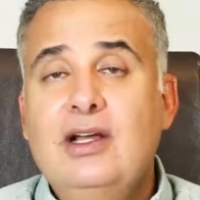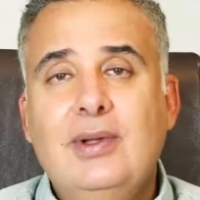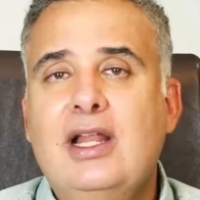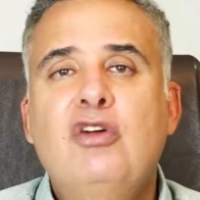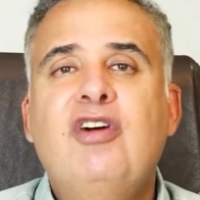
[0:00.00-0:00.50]
Não,
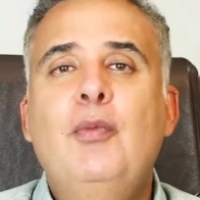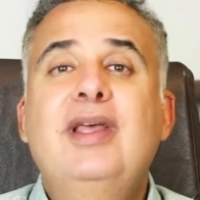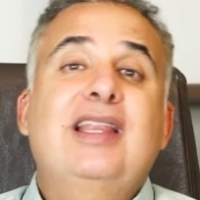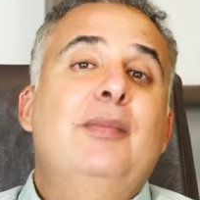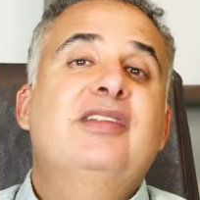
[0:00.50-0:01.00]
ela não vai
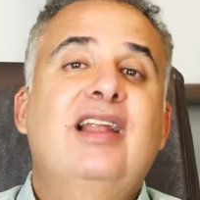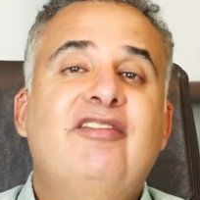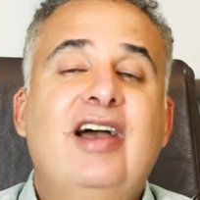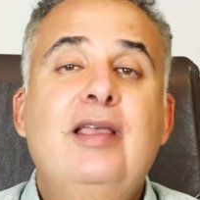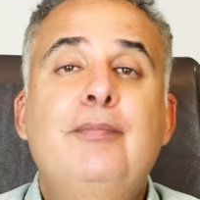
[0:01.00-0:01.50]
aumentar, mas ela
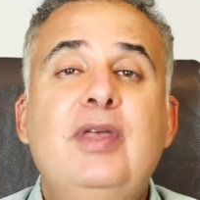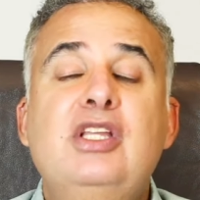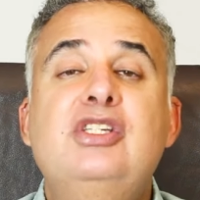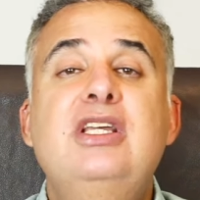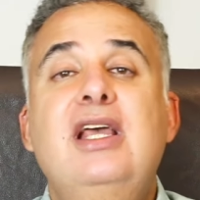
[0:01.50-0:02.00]
vai
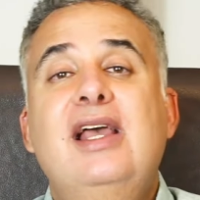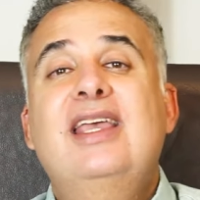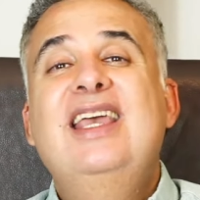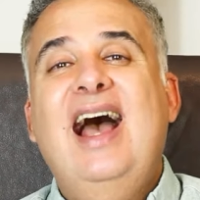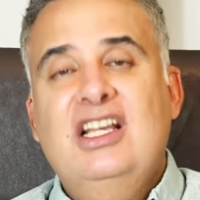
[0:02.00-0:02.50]
impedir
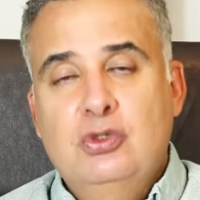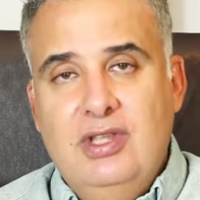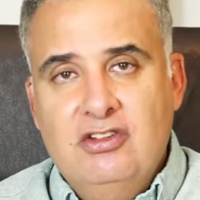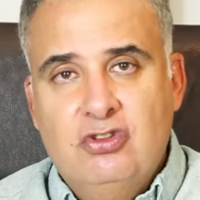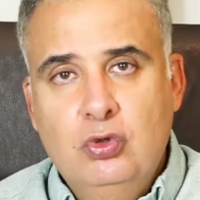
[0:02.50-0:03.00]
que haja o
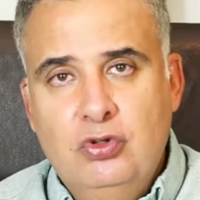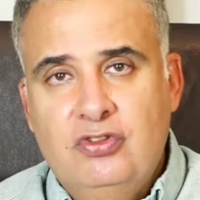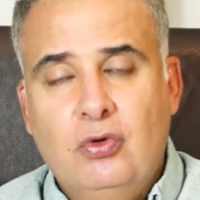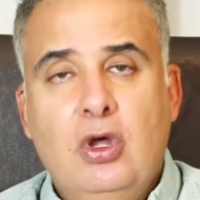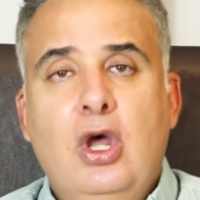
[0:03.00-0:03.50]

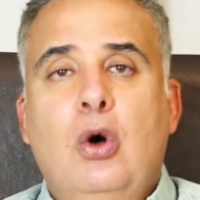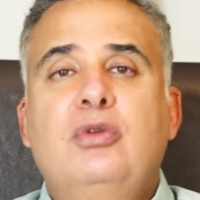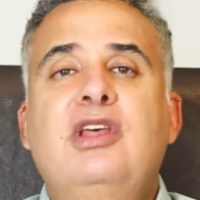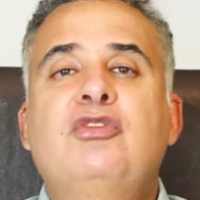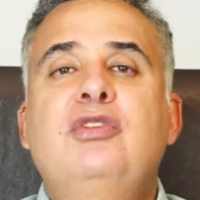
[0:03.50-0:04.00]
desuso.
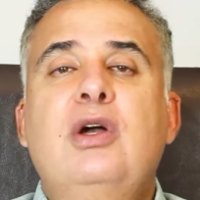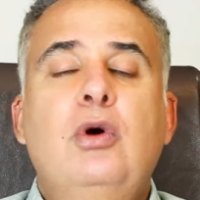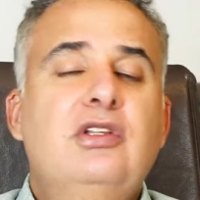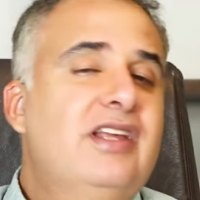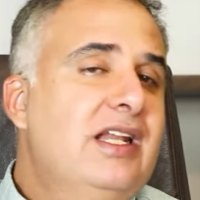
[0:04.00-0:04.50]
O desuso é
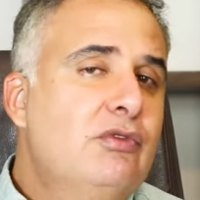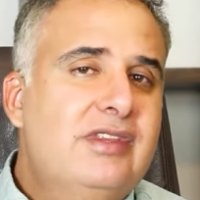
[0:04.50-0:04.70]
quando você não